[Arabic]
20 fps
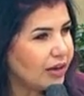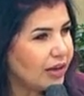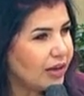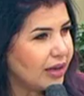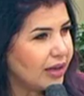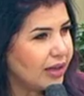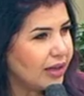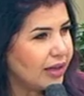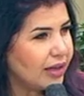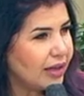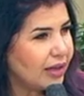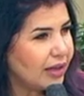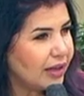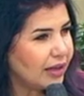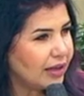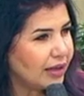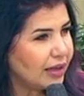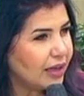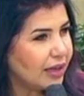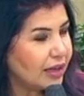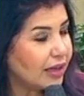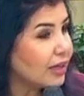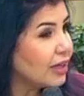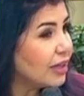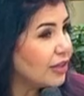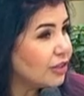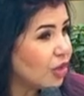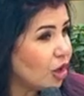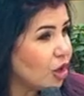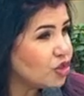آه نعم.
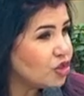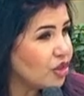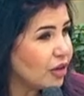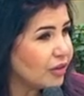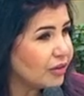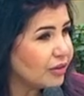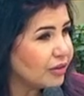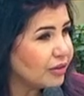12